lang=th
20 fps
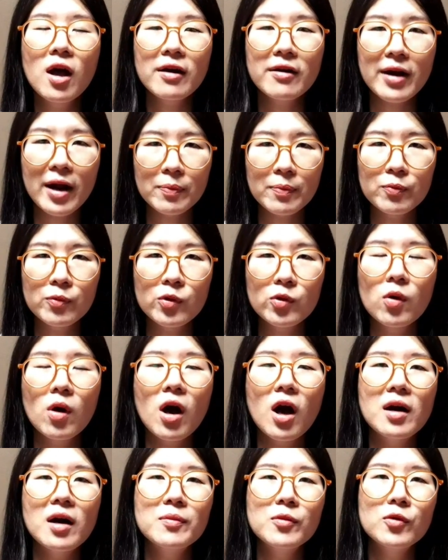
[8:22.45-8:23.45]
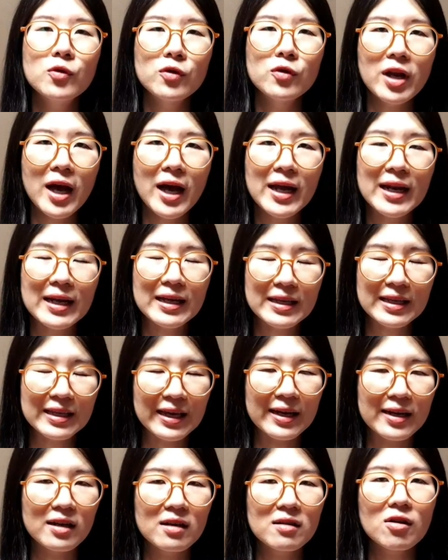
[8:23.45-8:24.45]
รับรู้ข้อมูลได้ละเอียด
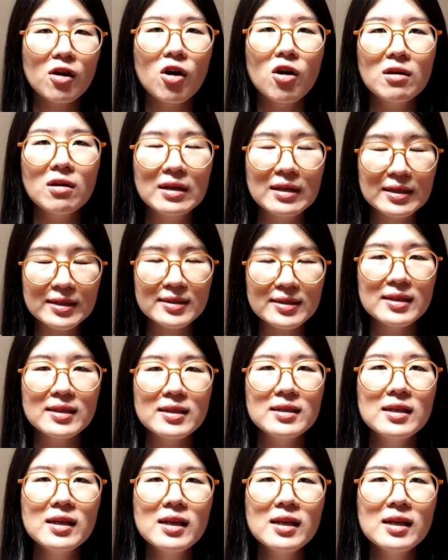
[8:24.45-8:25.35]
แล้วก็ลึกซึ้ง